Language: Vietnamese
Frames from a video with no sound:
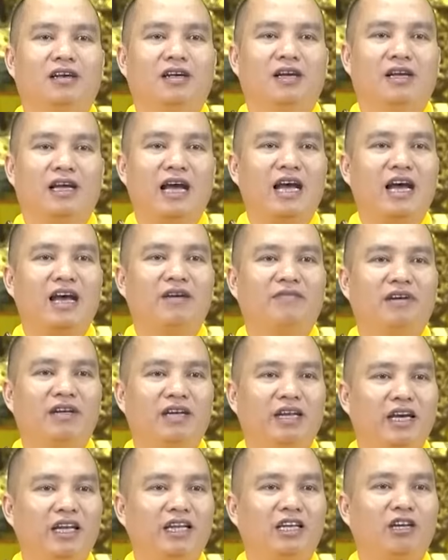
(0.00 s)
Các ngài
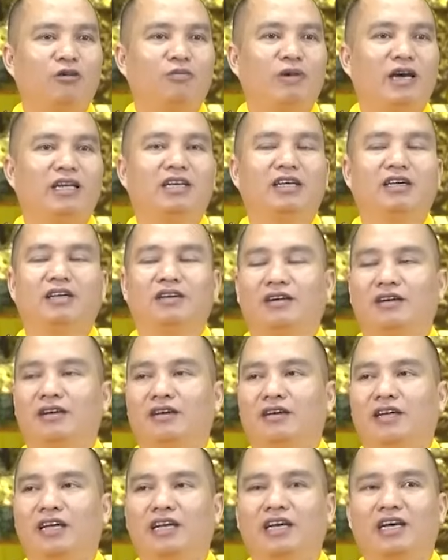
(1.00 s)
vẫn đến, nhưng mà gì?
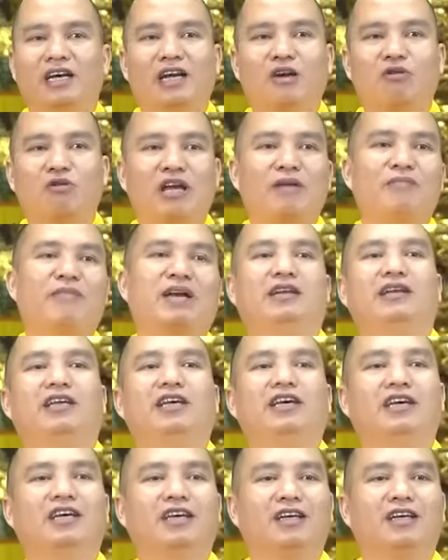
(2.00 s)
Đến các ngài quay mặt đi.